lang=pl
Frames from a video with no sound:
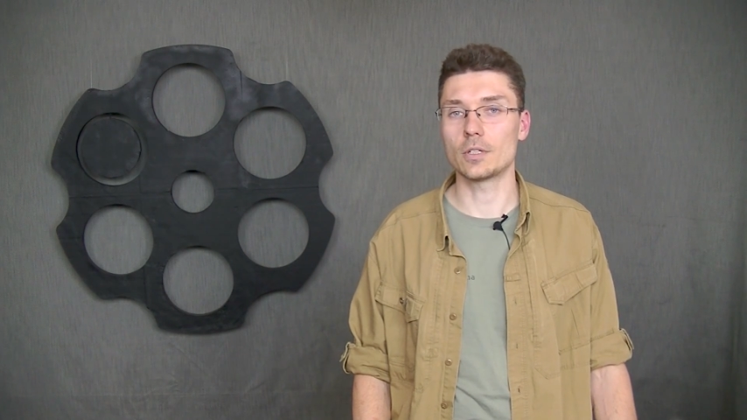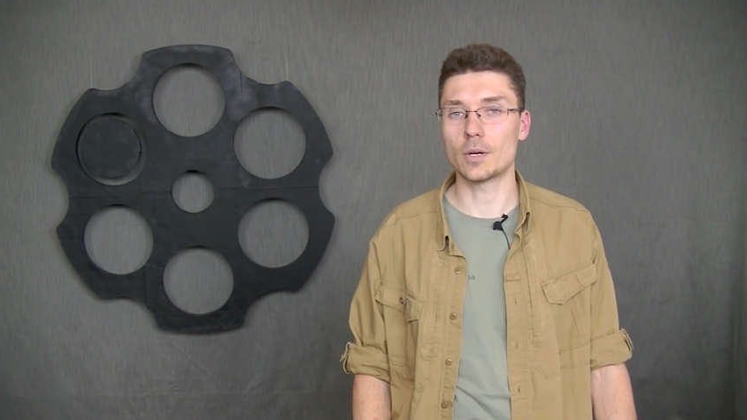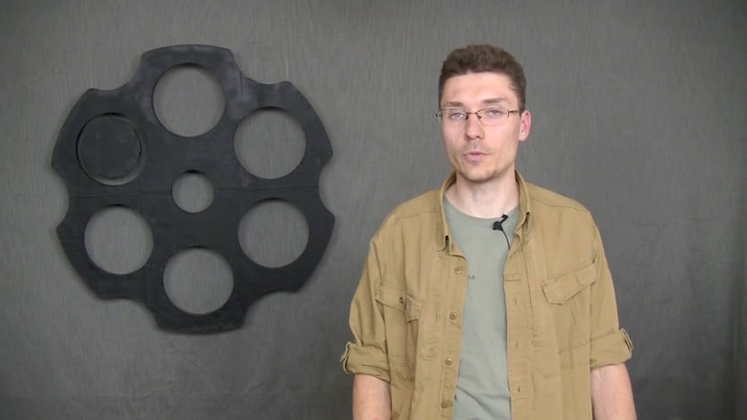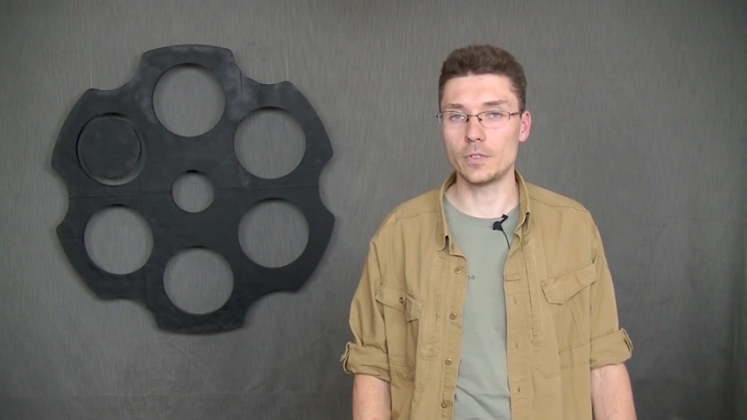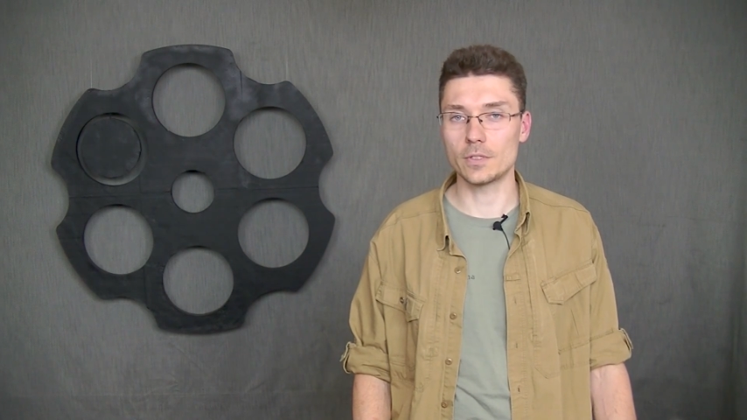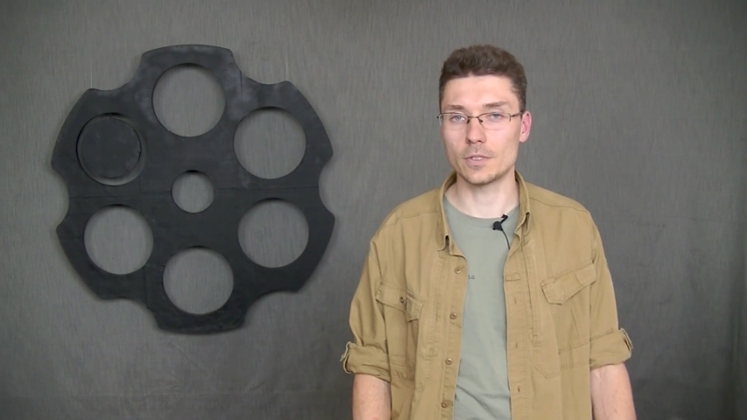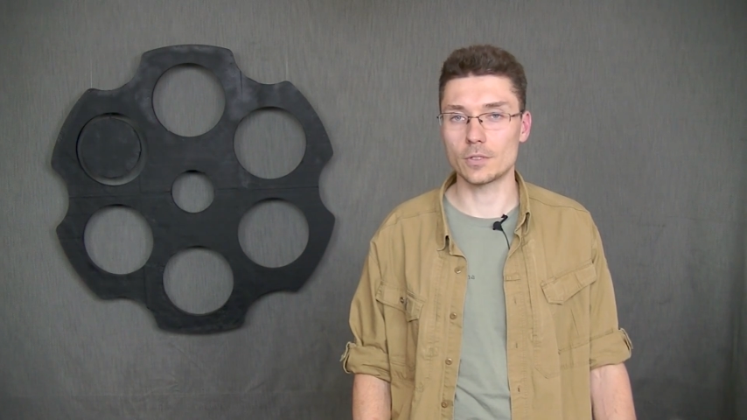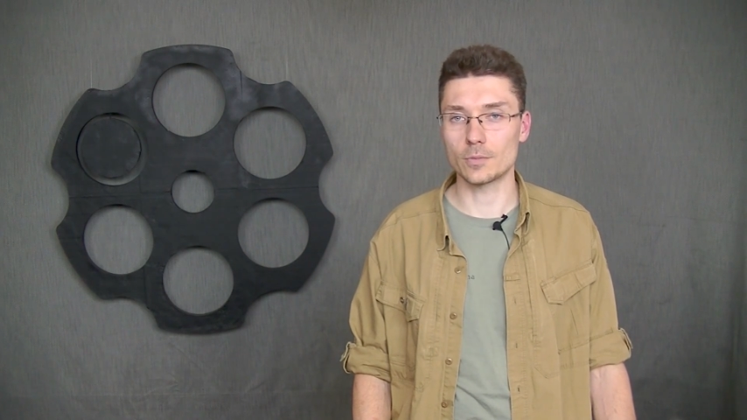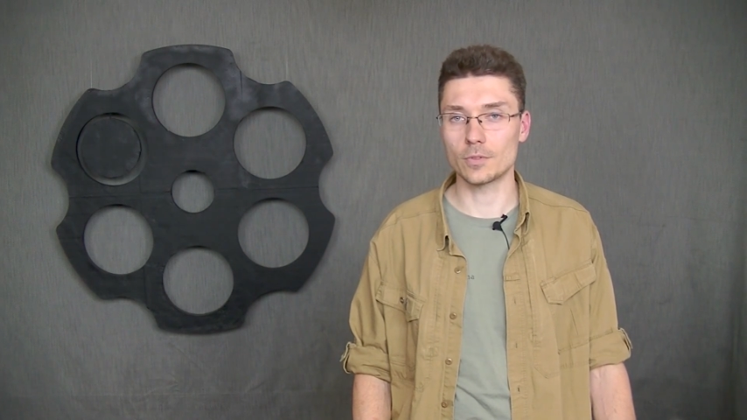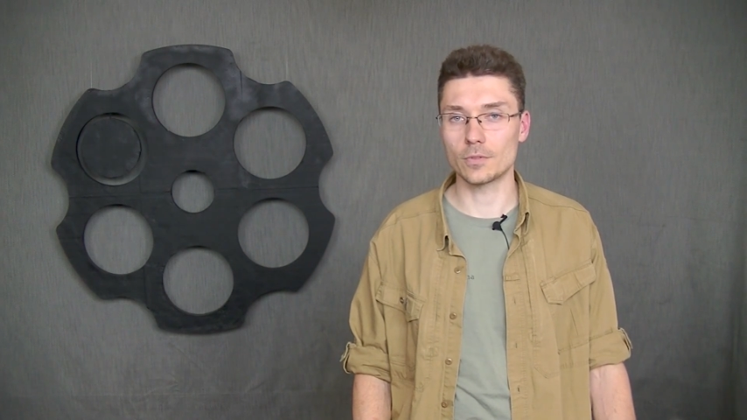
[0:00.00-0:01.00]
i amunicji,
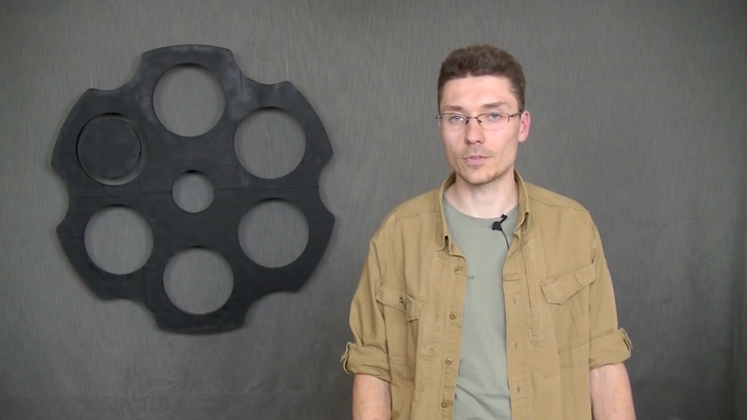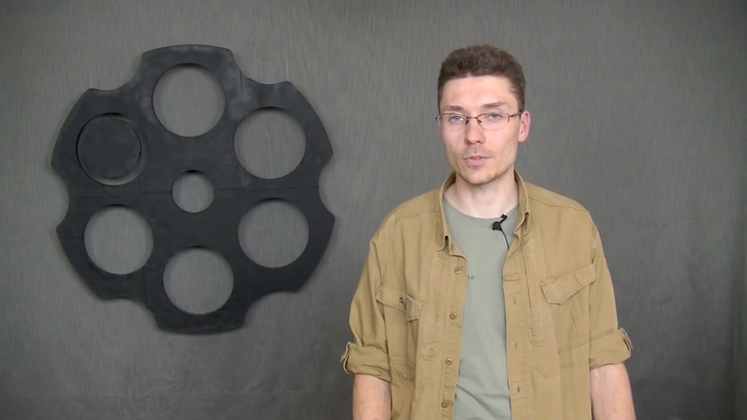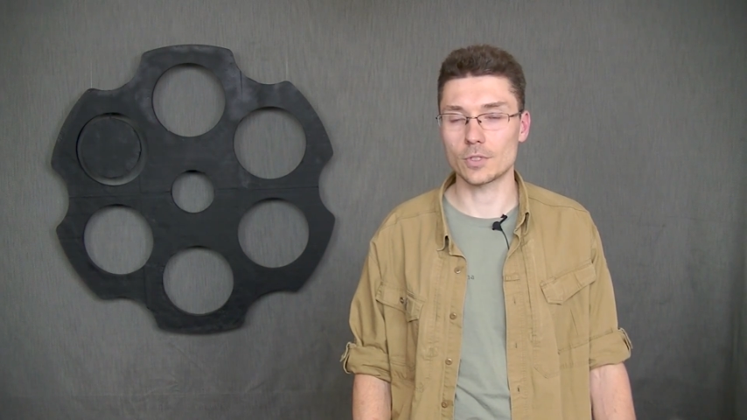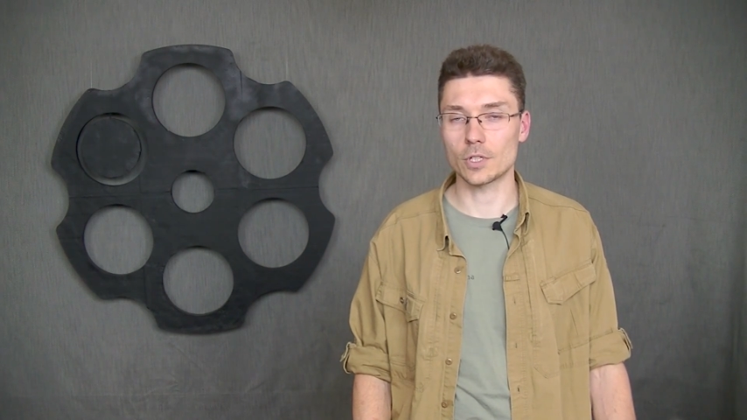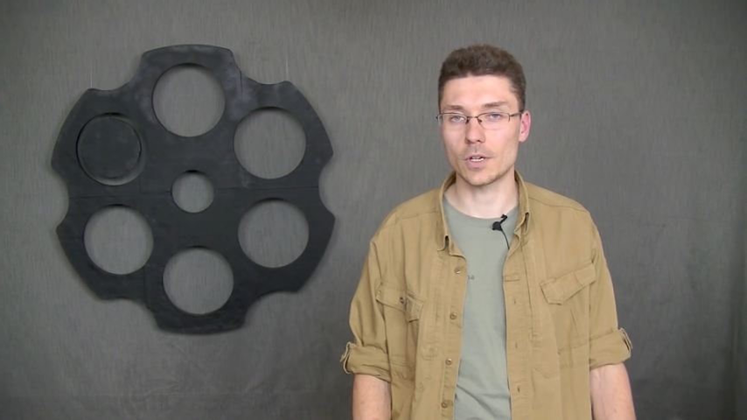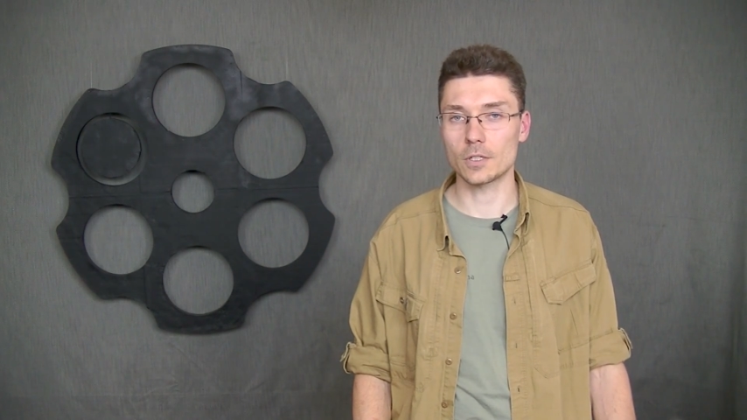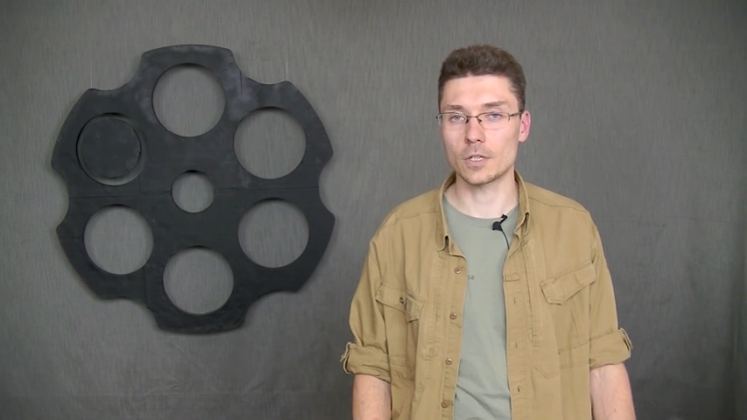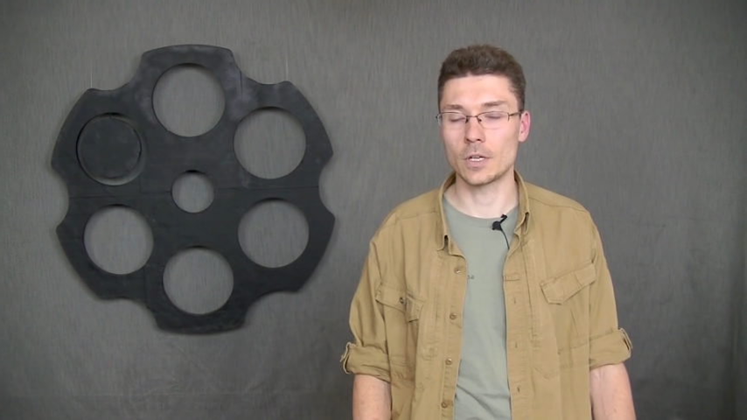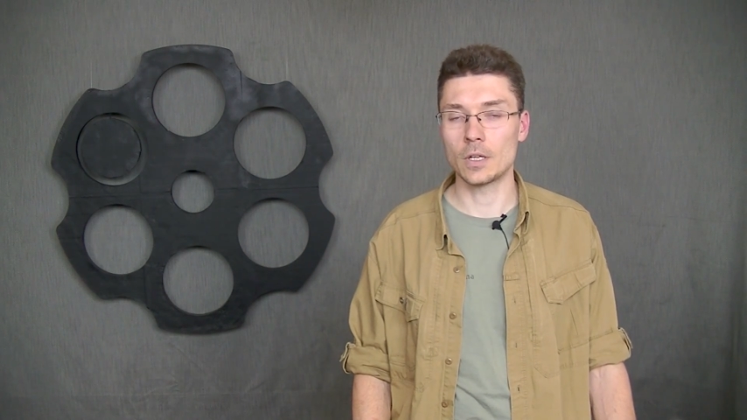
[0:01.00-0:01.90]
żeby w to strzelać.